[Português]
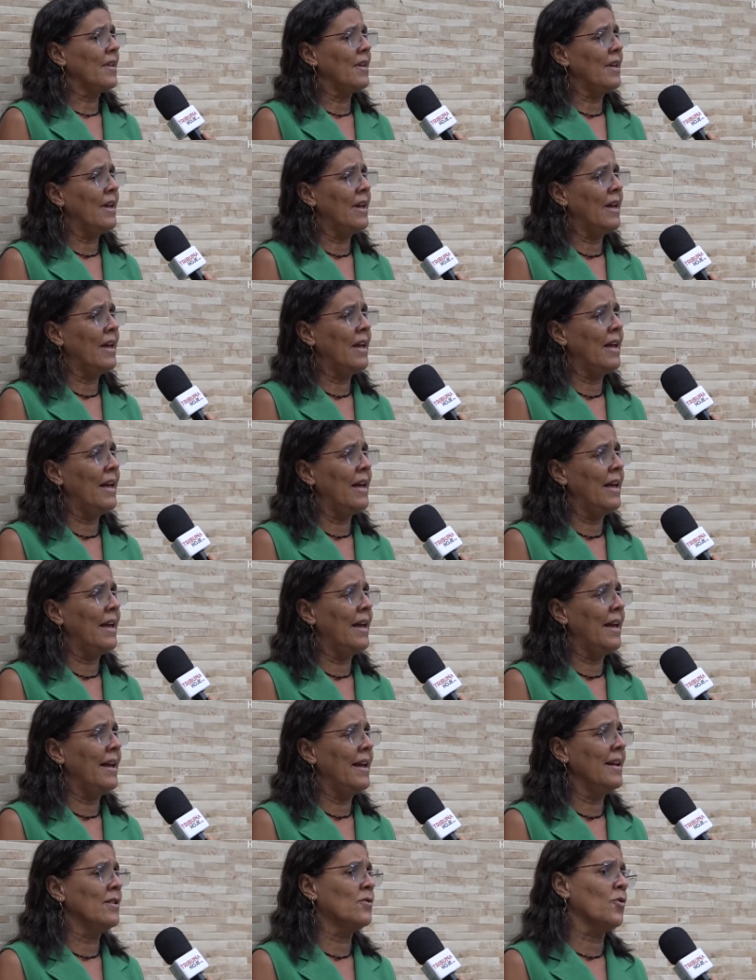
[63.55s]

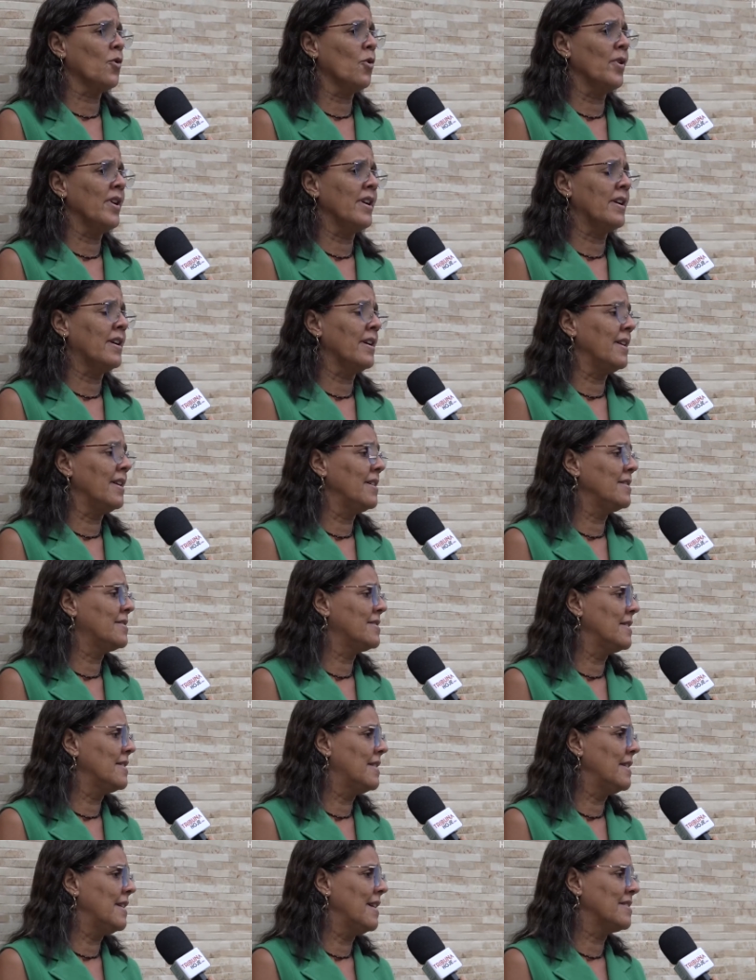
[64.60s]
é, entrou em crise
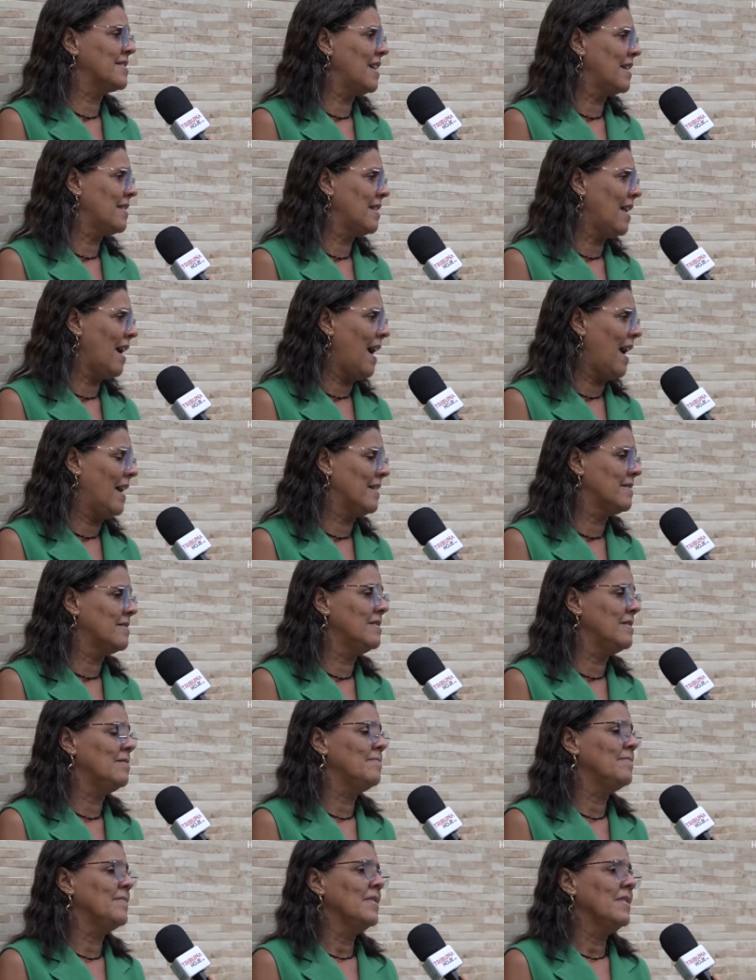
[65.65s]
de ansiedade.